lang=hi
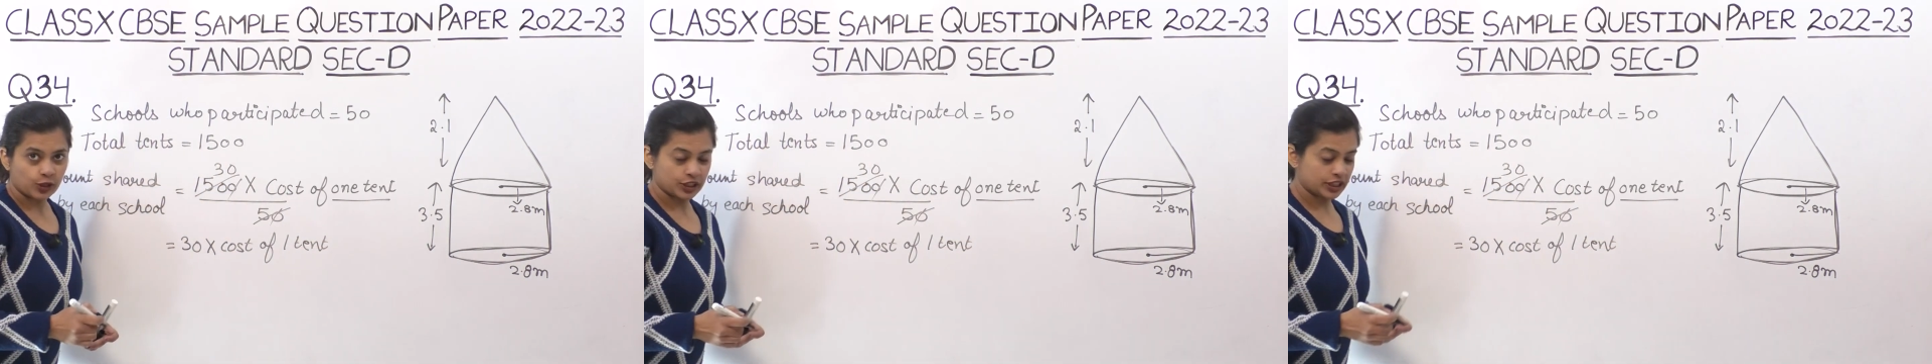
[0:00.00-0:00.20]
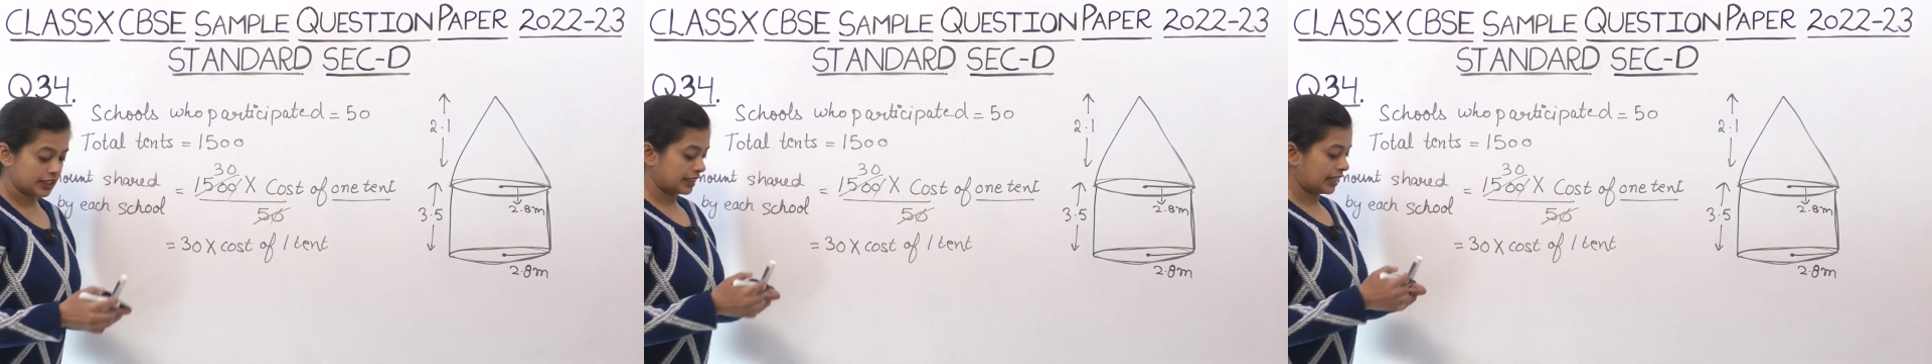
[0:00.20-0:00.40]

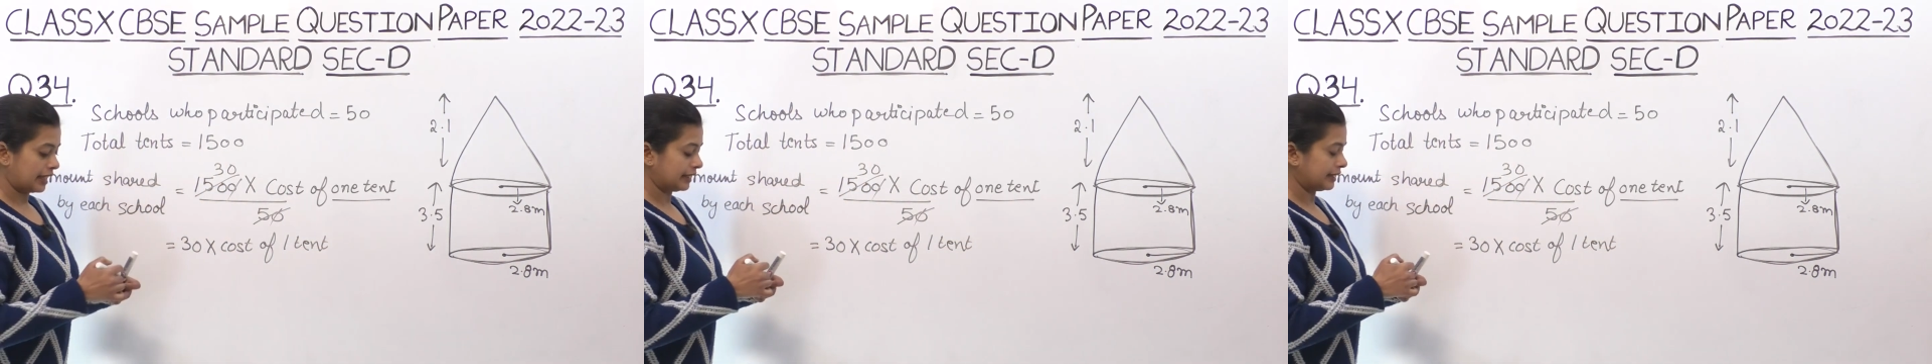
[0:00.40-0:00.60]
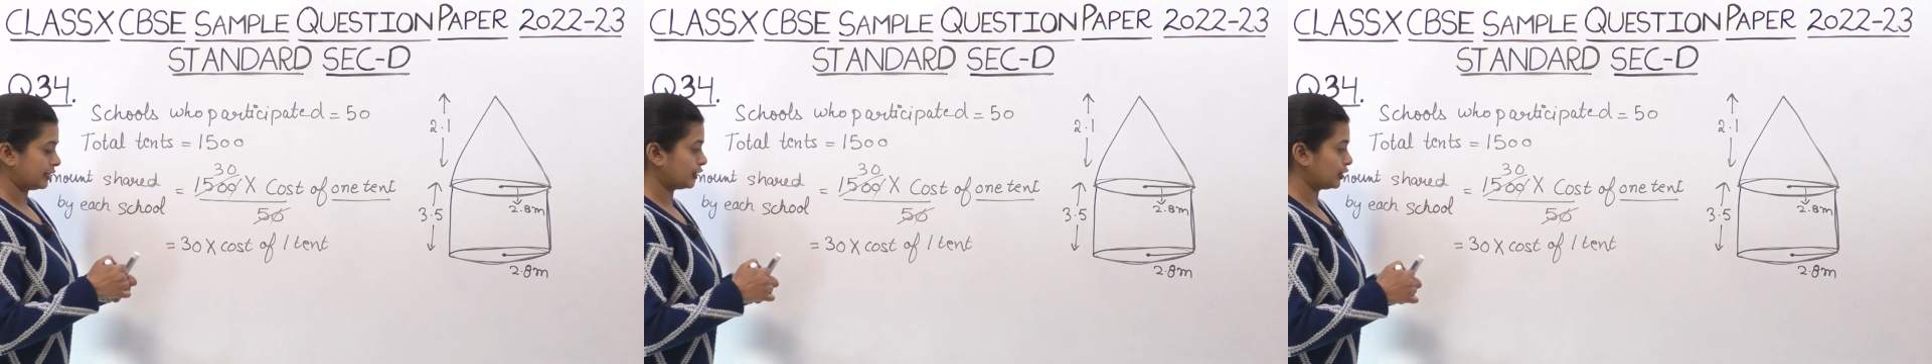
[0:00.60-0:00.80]
कॉस्ट
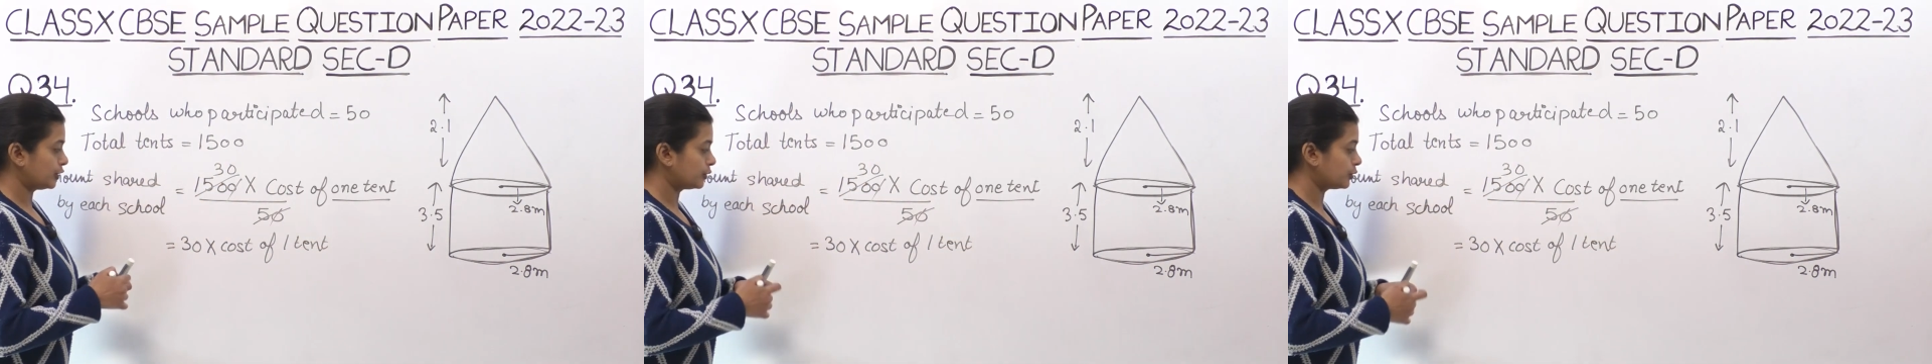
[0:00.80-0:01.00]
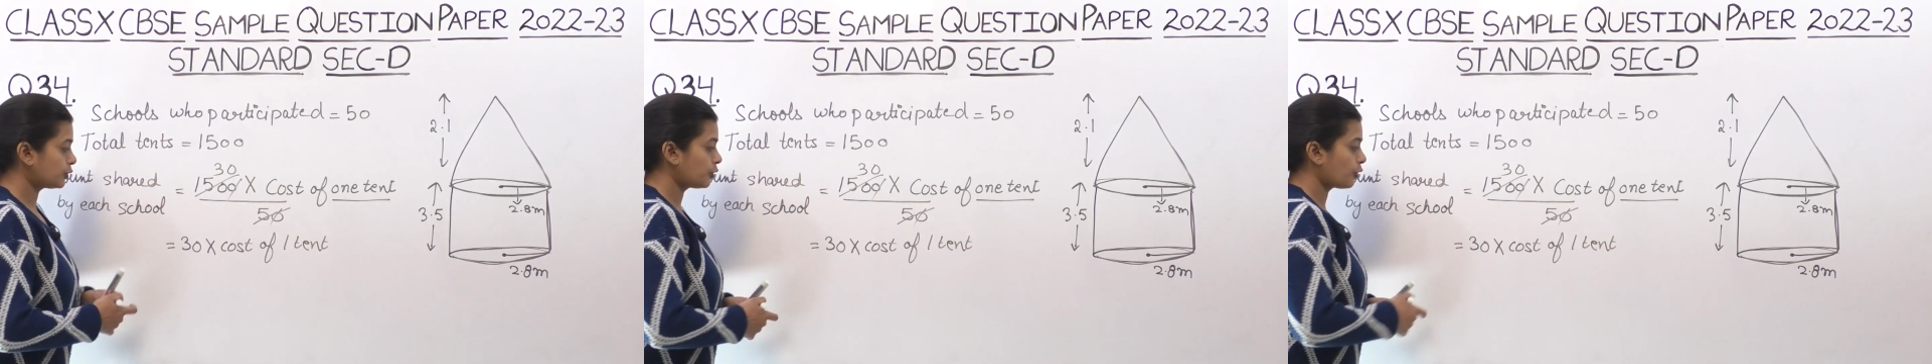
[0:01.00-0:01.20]
निकाल देती
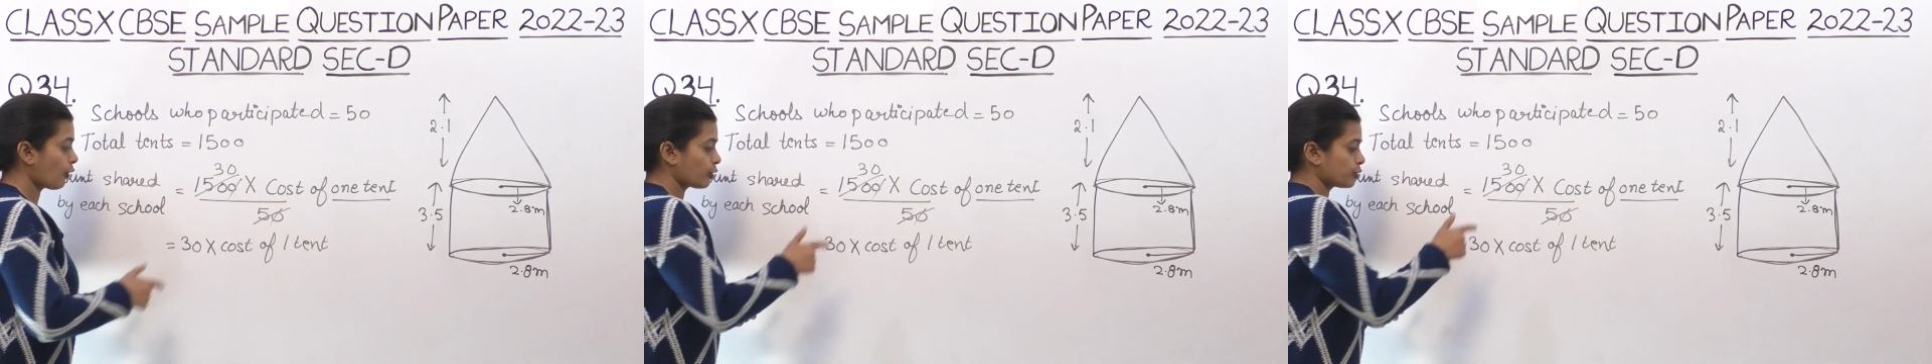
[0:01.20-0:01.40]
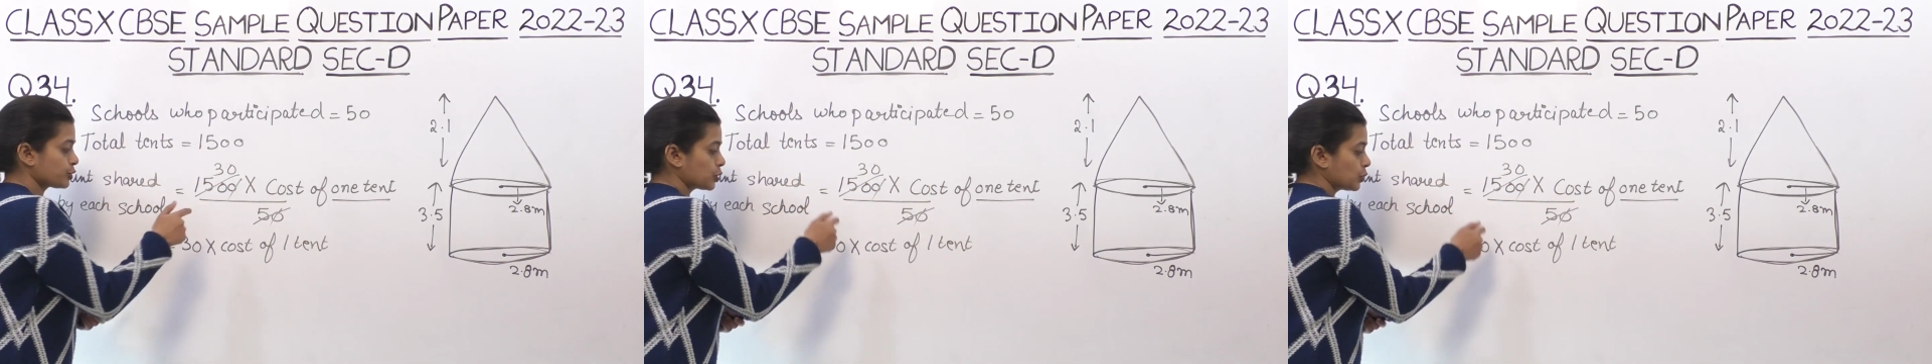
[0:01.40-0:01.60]
हूँ
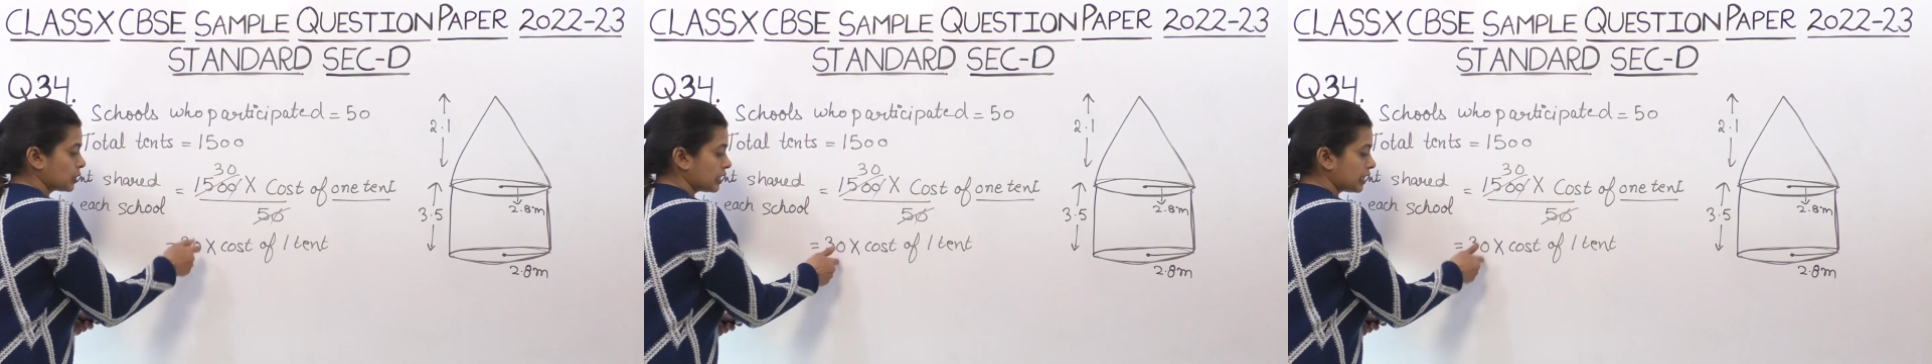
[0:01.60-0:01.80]
और उसको